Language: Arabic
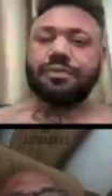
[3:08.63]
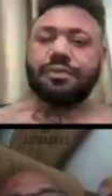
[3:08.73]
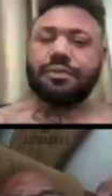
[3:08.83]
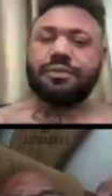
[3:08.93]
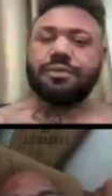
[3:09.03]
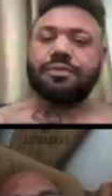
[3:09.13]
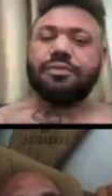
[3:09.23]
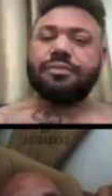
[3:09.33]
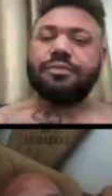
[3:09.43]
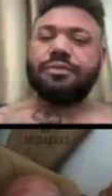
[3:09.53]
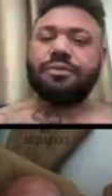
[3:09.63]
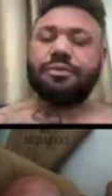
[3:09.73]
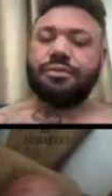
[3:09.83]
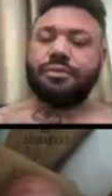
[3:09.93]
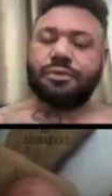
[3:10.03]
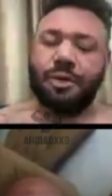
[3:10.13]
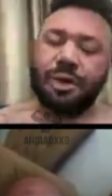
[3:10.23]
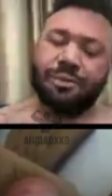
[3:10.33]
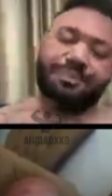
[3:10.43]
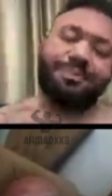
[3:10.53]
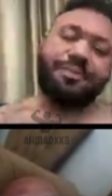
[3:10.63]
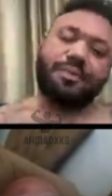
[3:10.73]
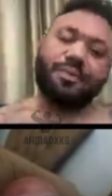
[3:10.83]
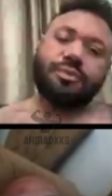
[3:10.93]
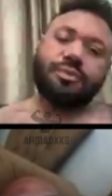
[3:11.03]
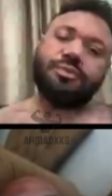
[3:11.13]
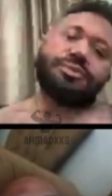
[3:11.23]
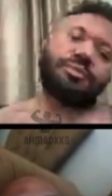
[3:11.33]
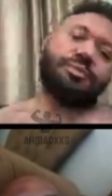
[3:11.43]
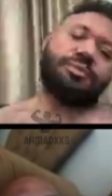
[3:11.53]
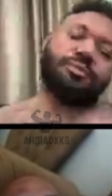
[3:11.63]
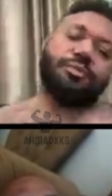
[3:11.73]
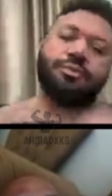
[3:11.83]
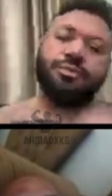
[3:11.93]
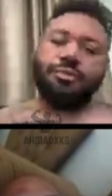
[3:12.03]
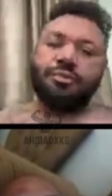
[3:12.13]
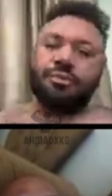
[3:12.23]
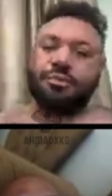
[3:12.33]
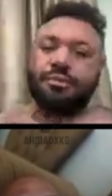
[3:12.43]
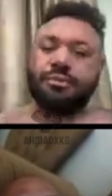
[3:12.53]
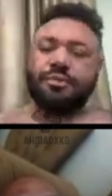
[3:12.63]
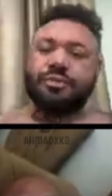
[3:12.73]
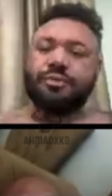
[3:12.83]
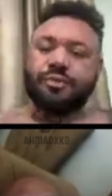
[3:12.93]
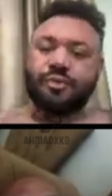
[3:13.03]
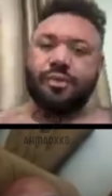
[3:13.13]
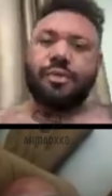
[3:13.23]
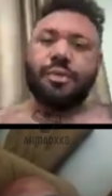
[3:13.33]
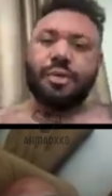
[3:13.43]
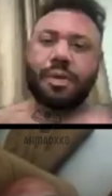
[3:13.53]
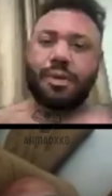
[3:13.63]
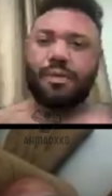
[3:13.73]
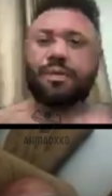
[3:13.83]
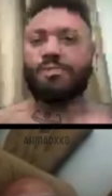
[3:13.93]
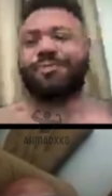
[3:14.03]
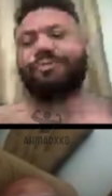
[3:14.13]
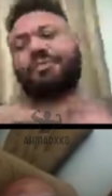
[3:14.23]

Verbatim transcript: الغذائي تمام لانه انا بيجيني اللاعب مثلا ما بكون انا يعني